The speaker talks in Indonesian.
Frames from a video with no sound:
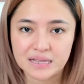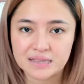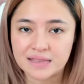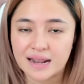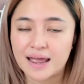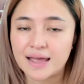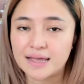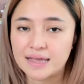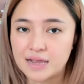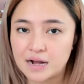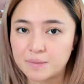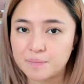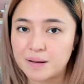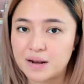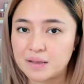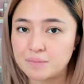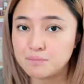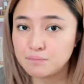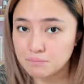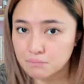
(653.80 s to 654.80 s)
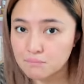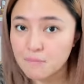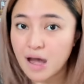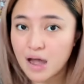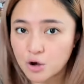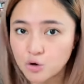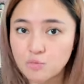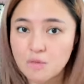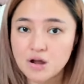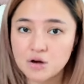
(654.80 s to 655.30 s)
terakhir, paling
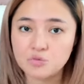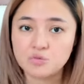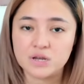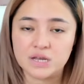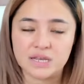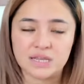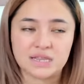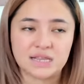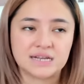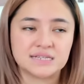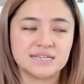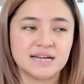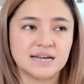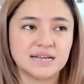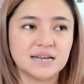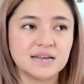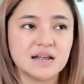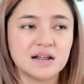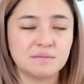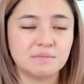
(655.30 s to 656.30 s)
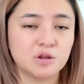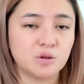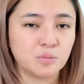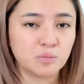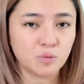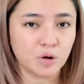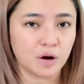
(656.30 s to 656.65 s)
baru-baru ini terjadi dalam hidup gue.